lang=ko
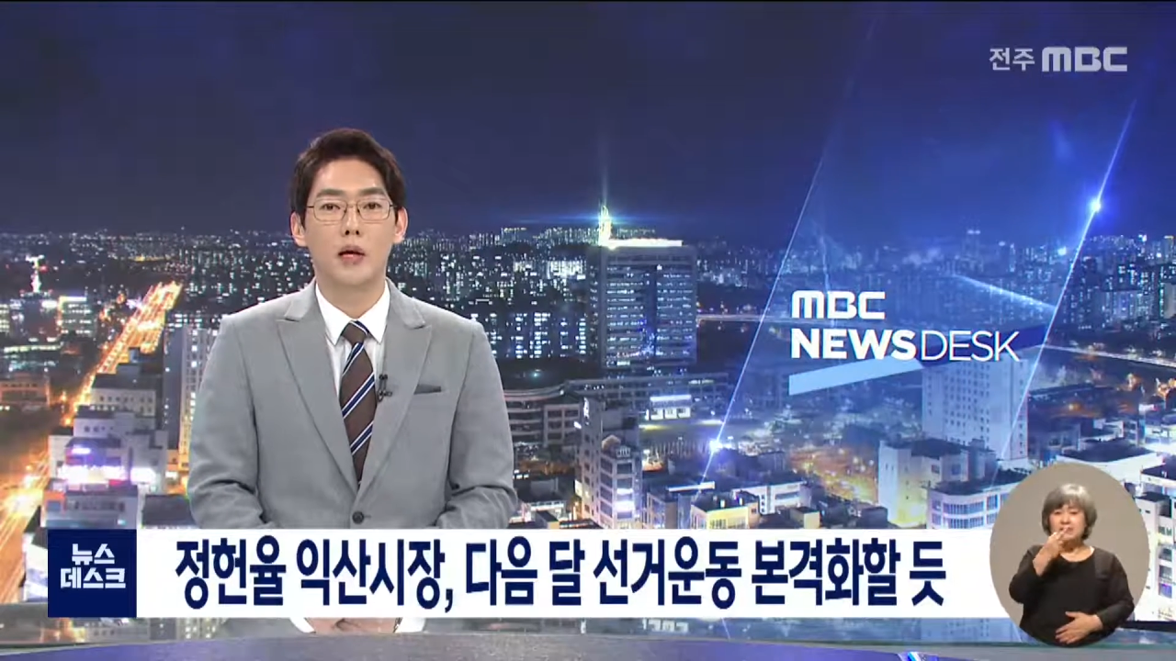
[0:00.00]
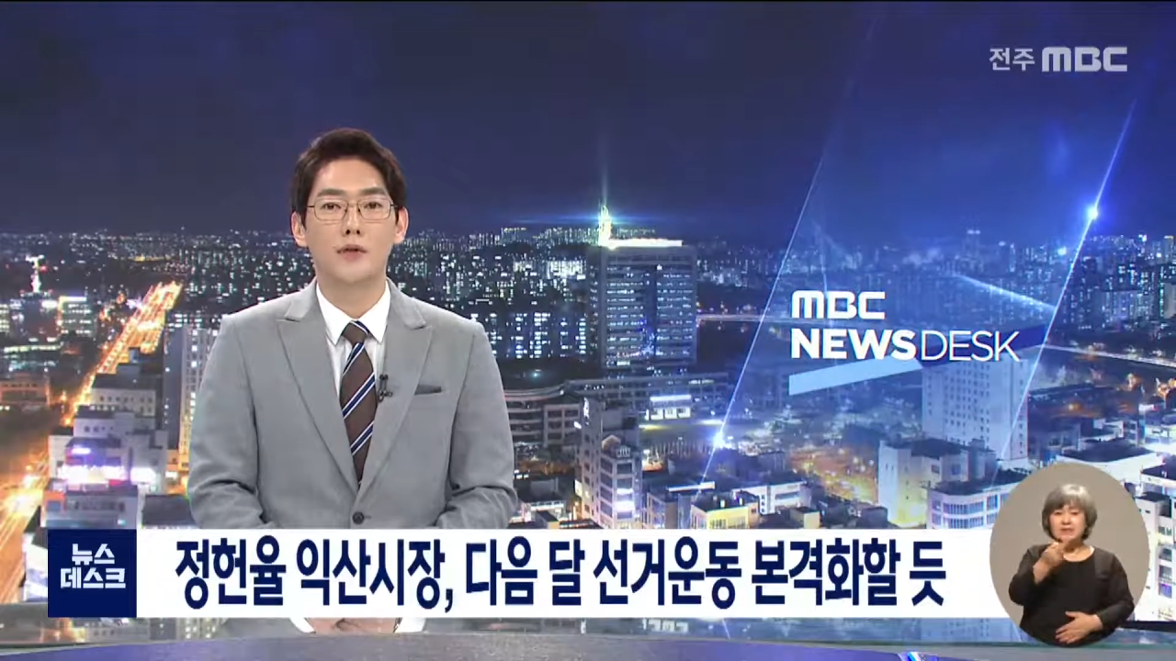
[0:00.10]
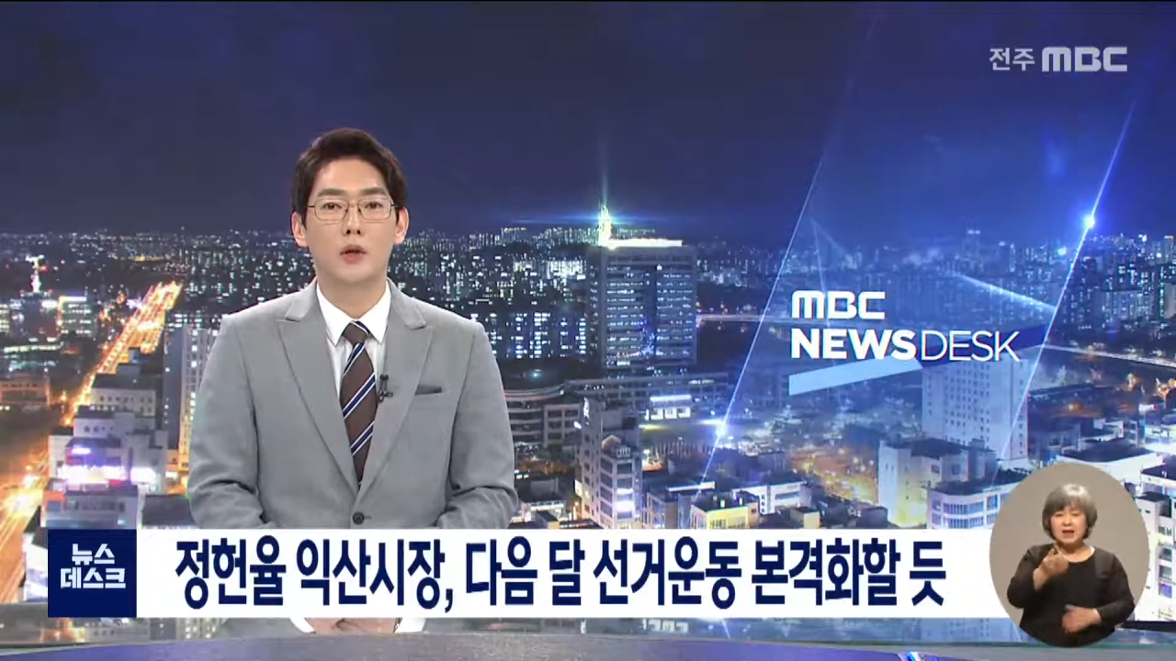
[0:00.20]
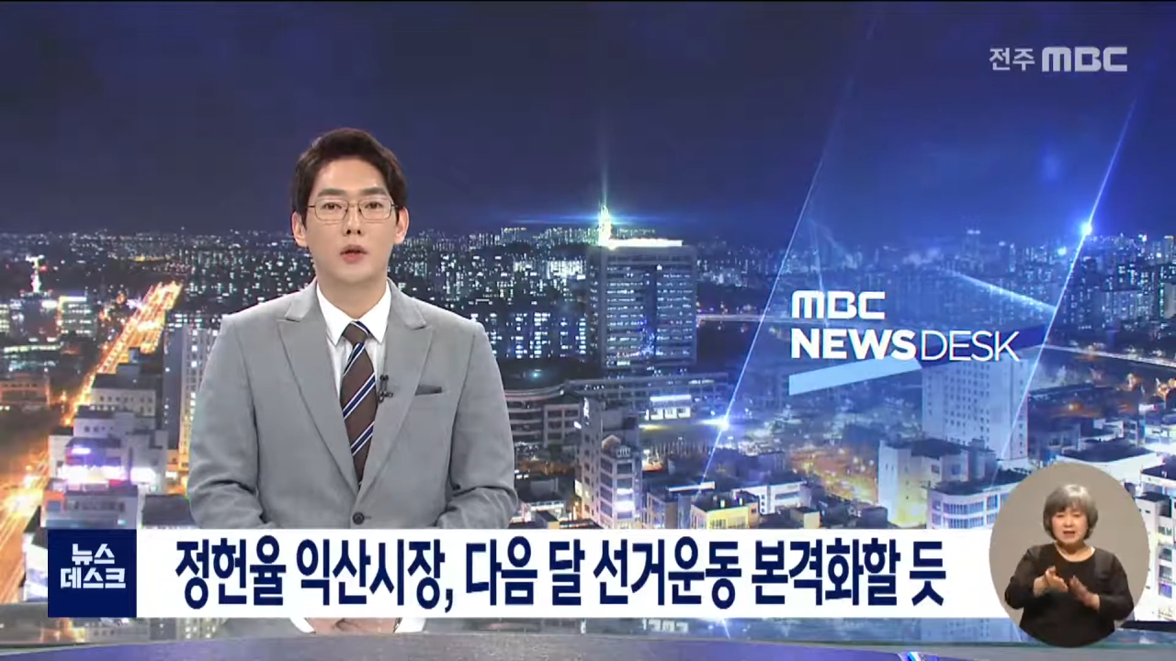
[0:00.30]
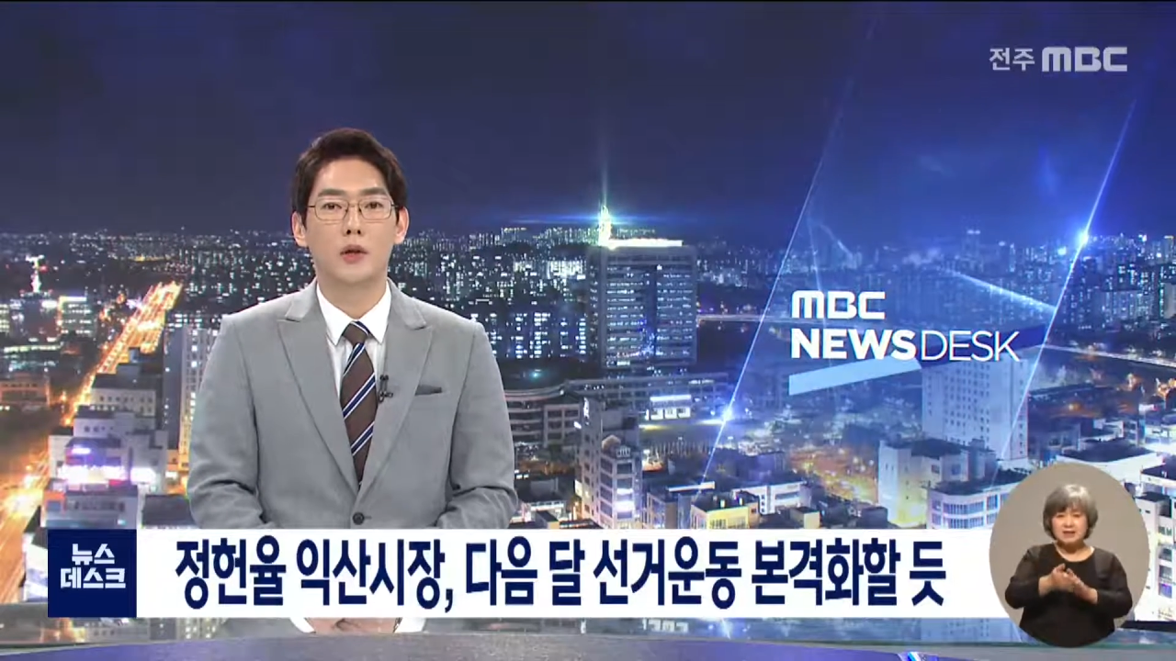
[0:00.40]

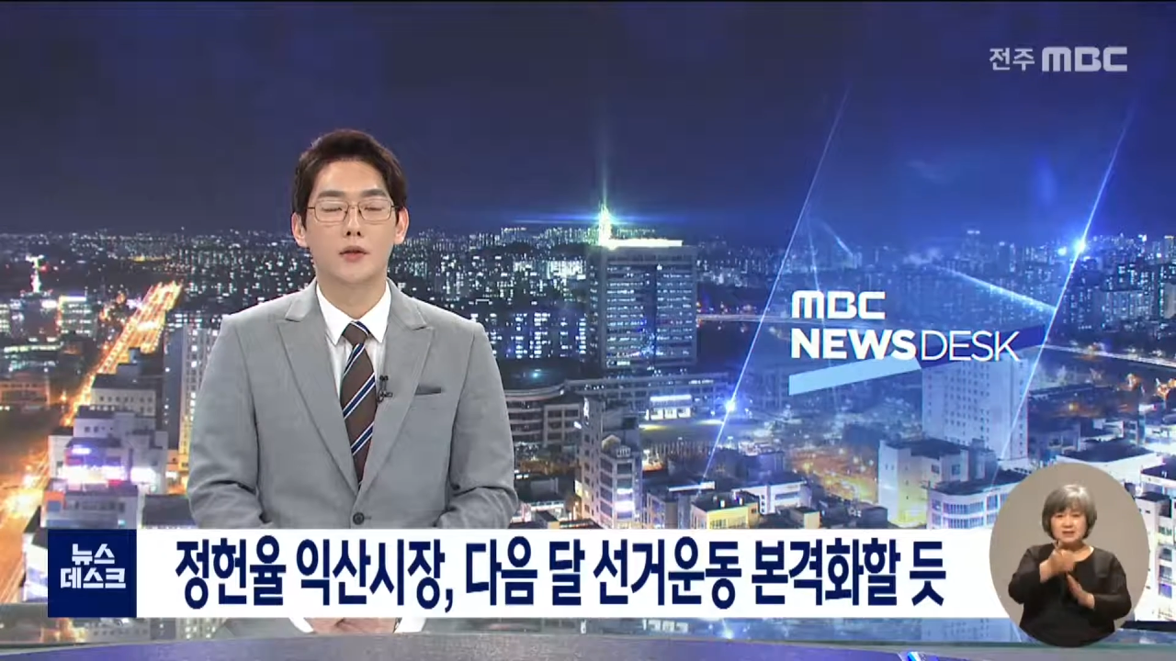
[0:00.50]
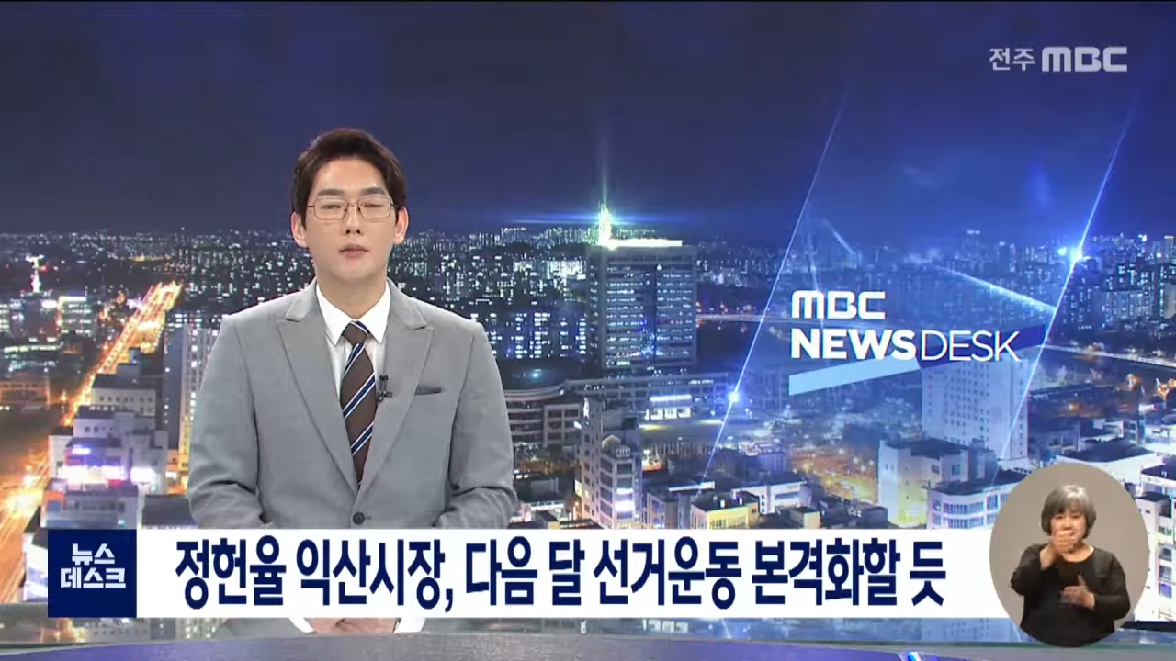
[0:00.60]
나설